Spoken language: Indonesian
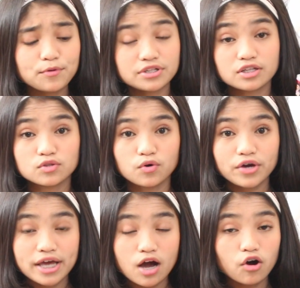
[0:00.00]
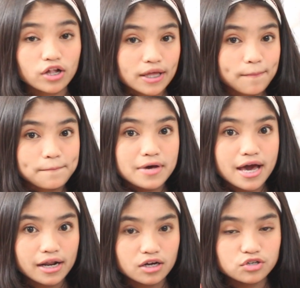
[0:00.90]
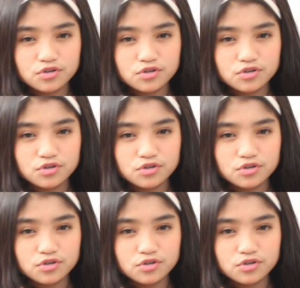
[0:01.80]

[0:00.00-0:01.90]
Potato yang collab bareng